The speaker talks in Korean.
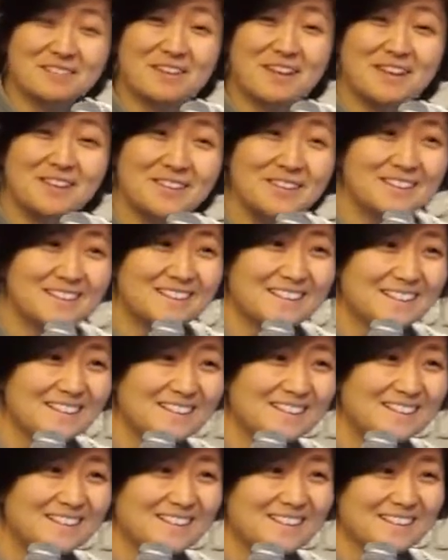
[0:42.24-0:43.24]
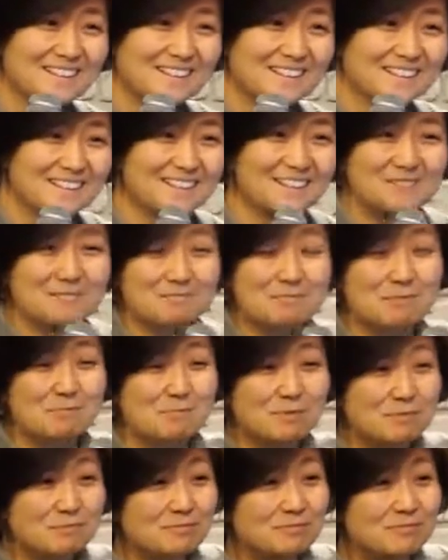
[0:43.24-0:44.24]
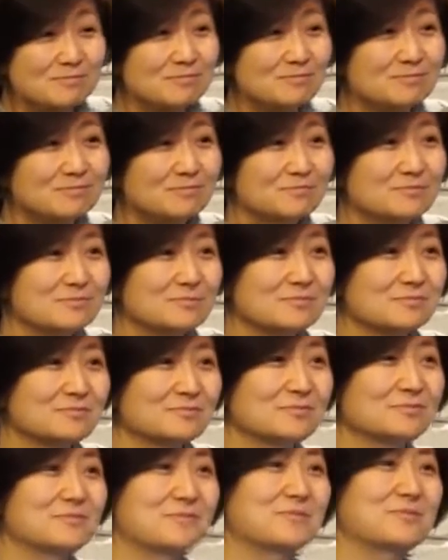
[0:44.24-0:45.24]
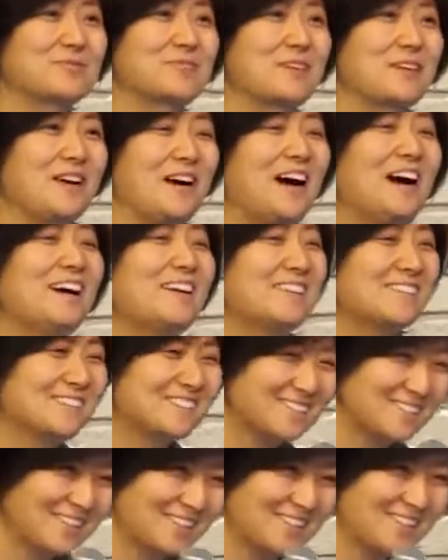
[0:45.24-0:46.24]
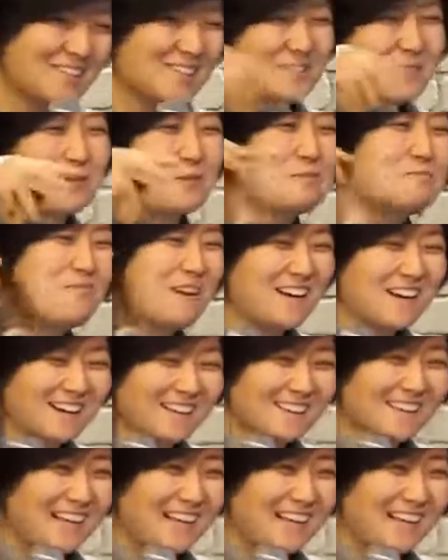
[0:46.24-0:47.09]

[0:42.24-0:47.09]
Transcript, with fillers: 왜요? 어? 부풍 아, 저 오빠가